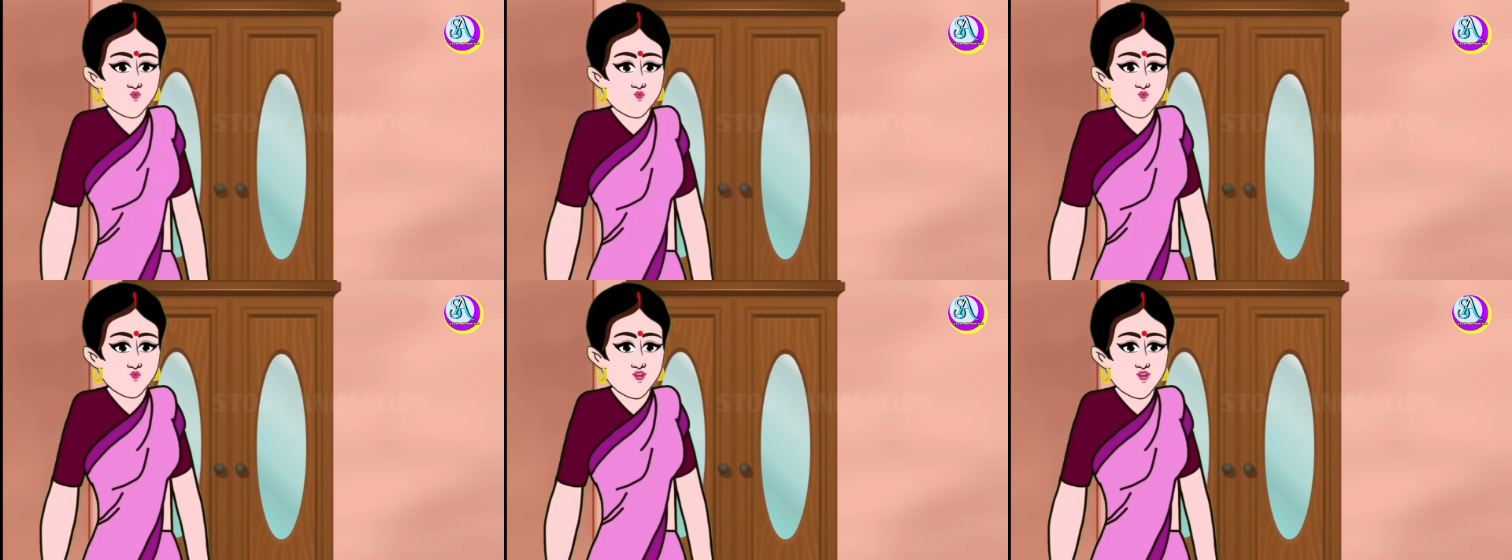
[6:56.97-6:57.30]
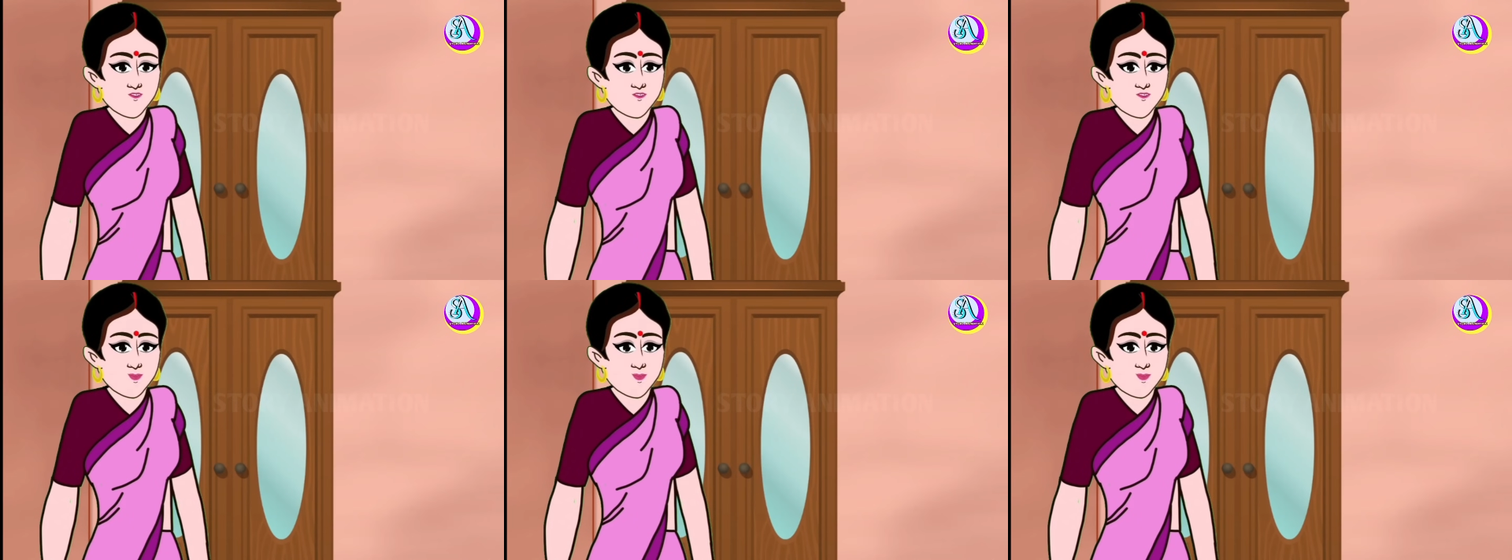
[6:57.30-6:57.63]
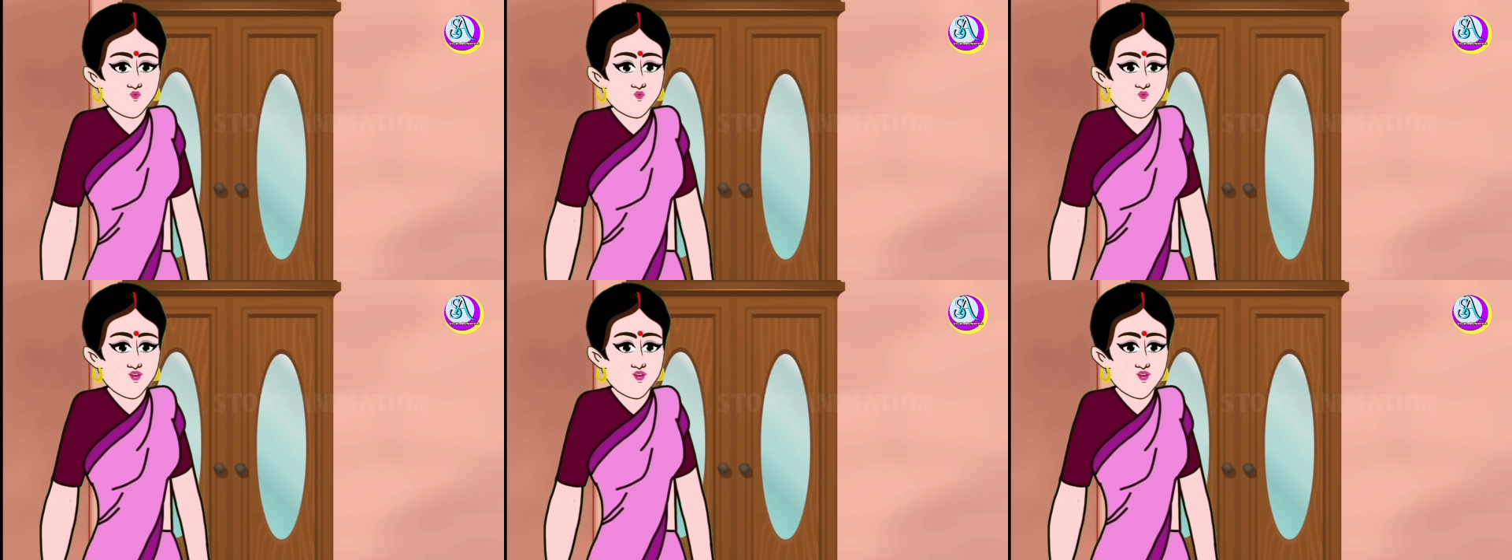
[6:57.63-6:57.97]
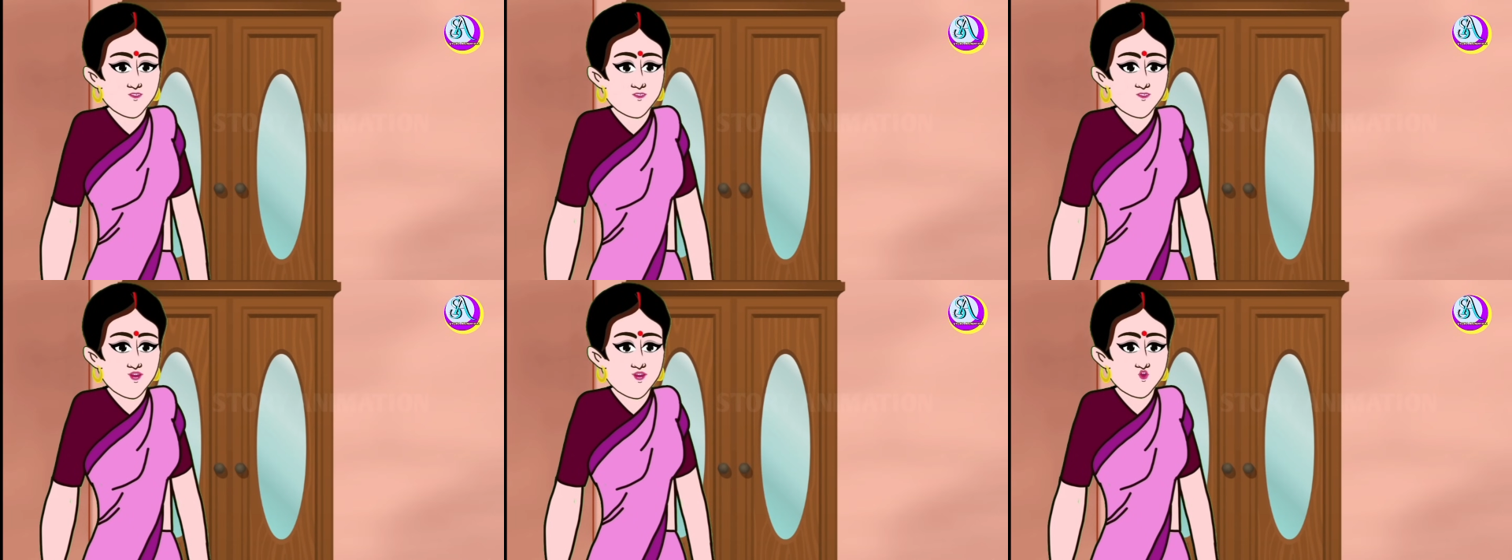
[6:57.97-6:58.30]
কি গো তুমি
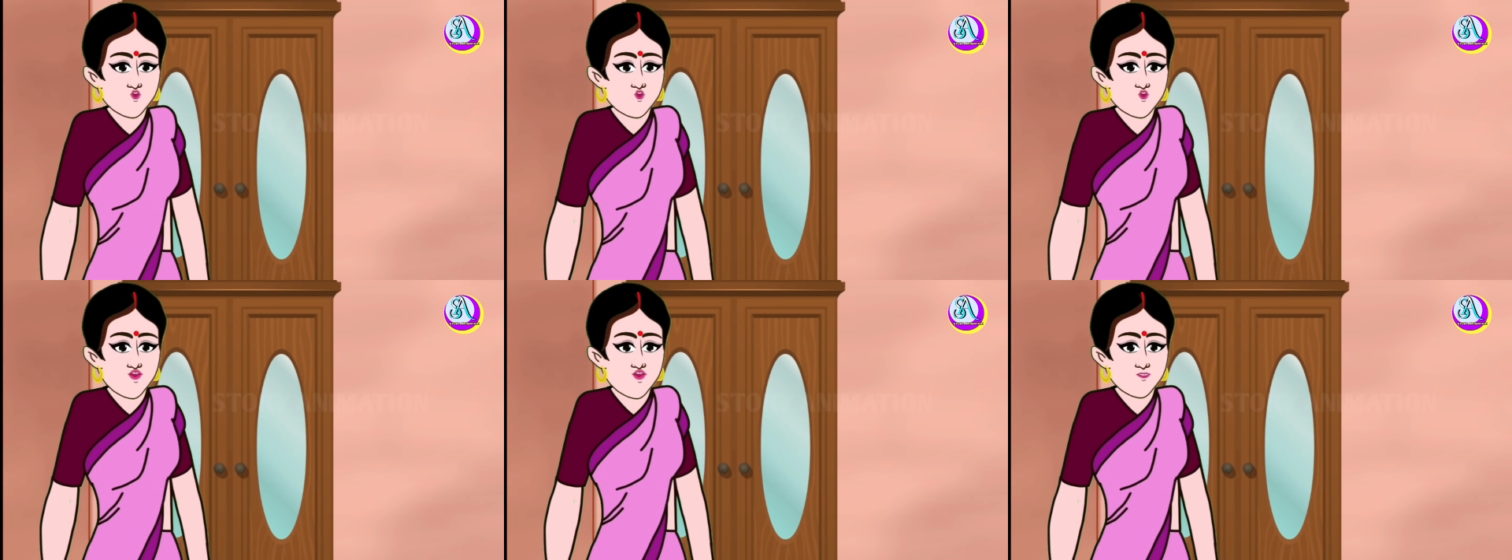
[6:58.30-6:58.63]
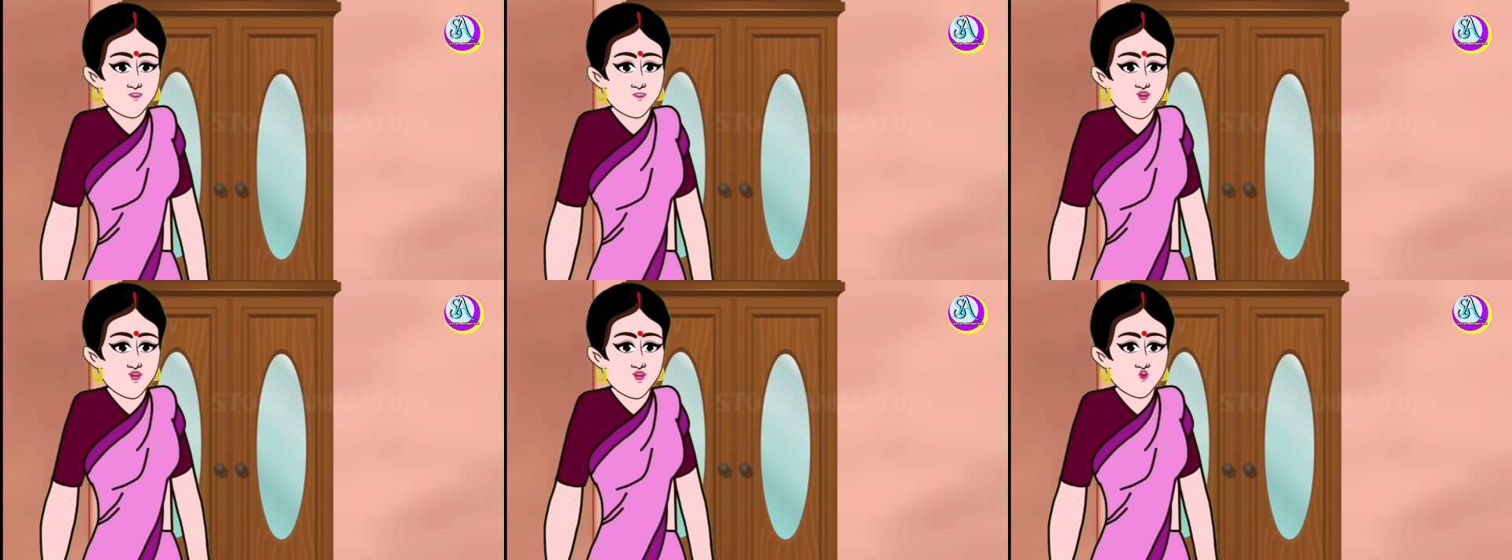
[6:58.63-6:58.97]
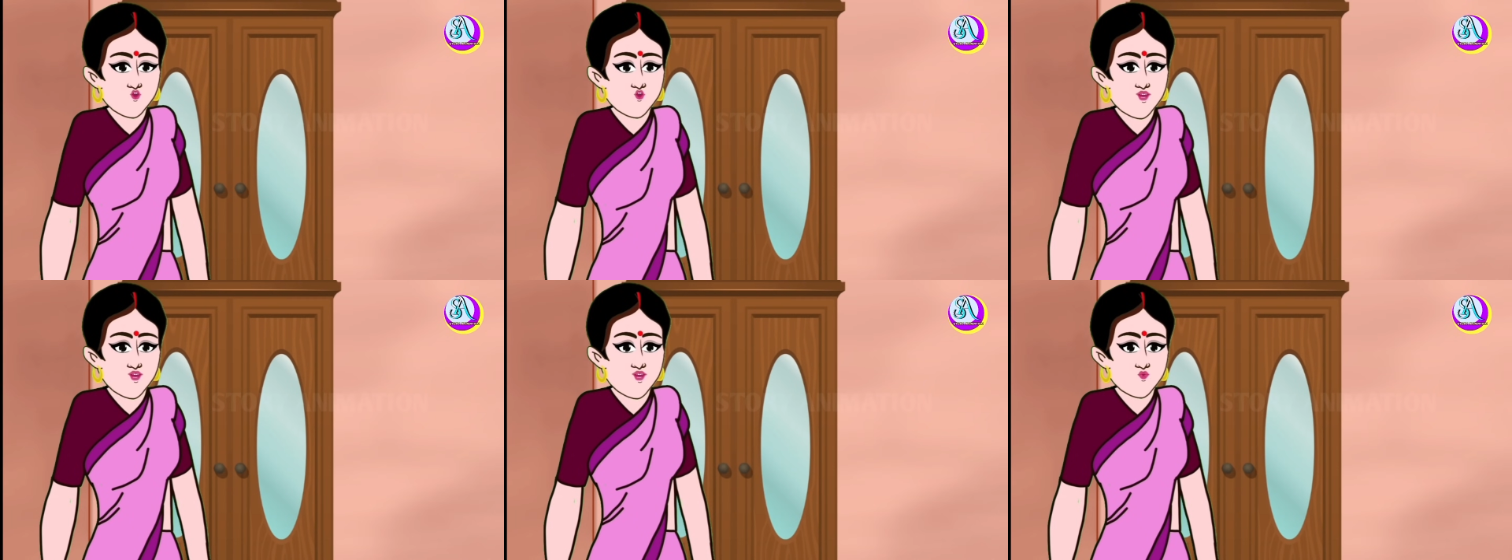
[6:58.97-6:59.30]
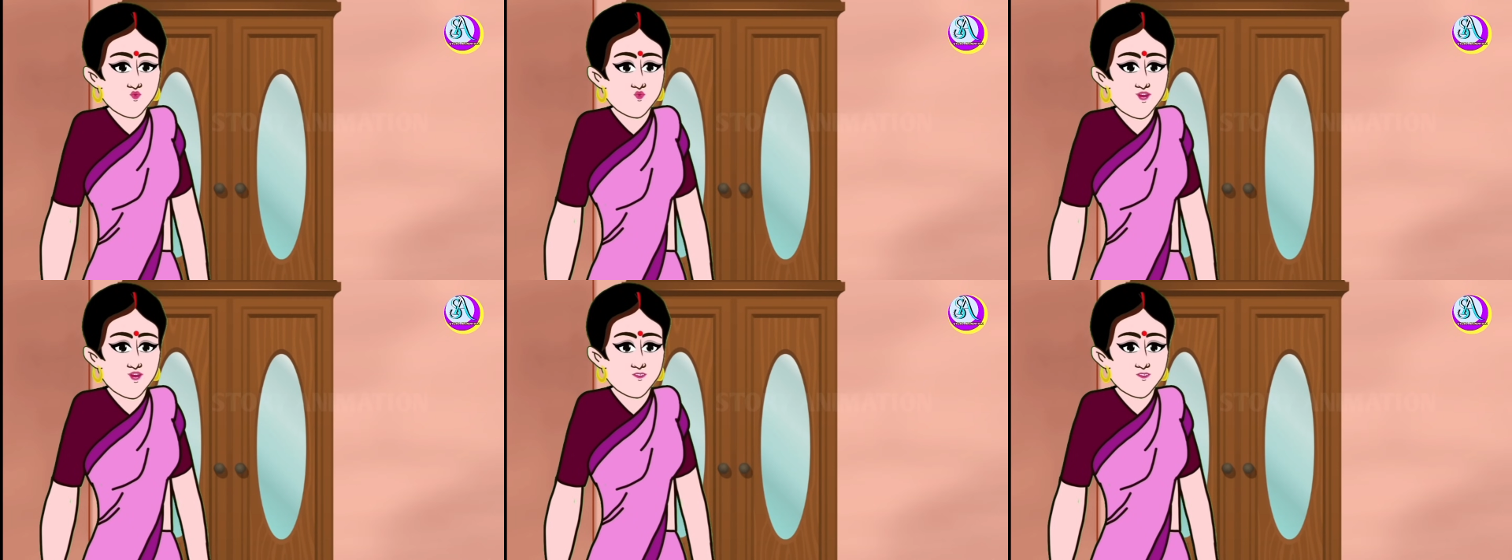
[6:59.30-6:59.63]
এত তাড়াতাড়ি বাড়ি
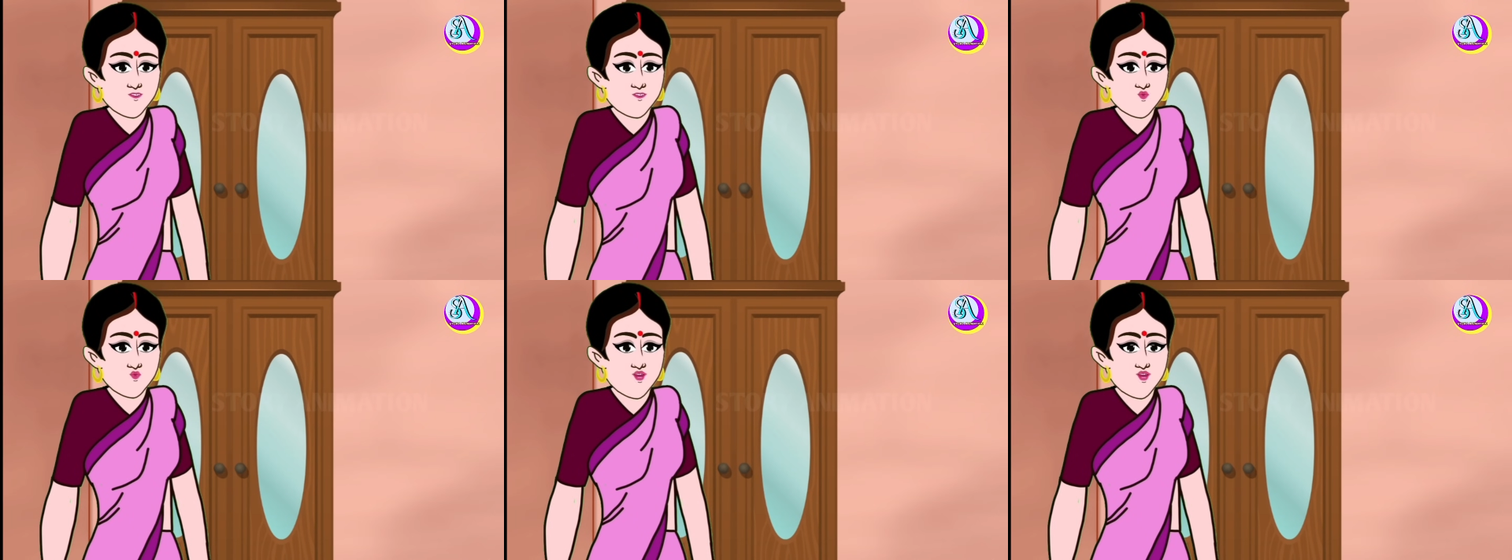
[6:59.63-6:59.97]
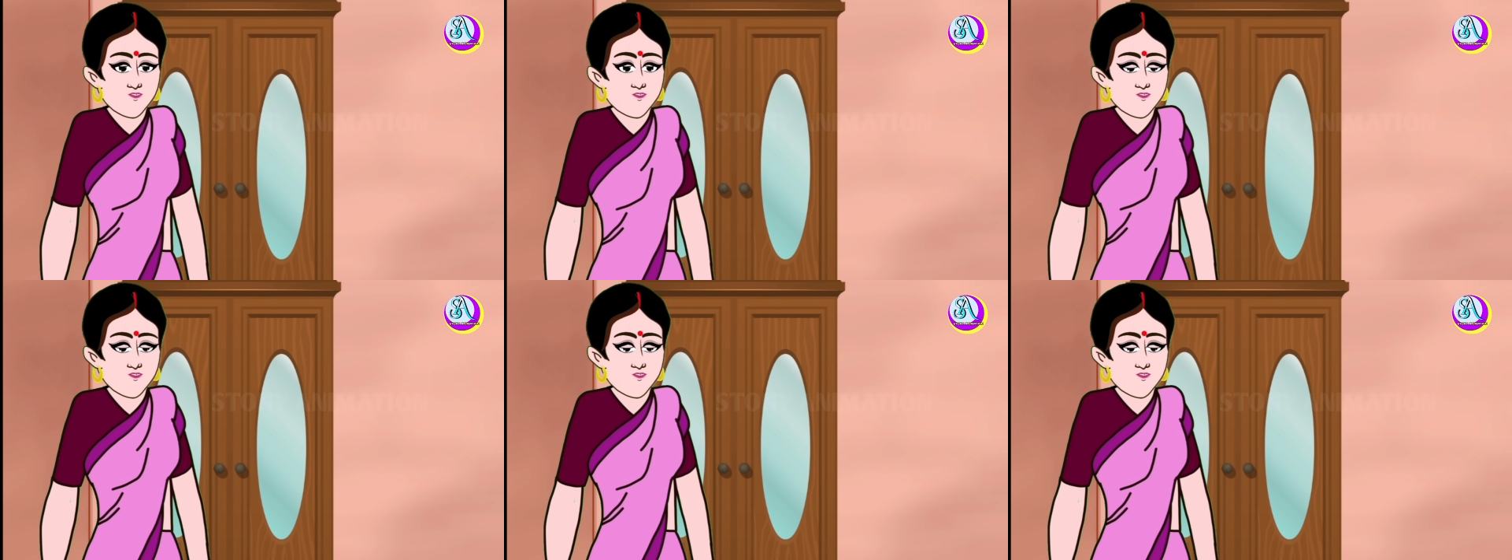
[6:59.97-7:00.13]
ফিরে এলে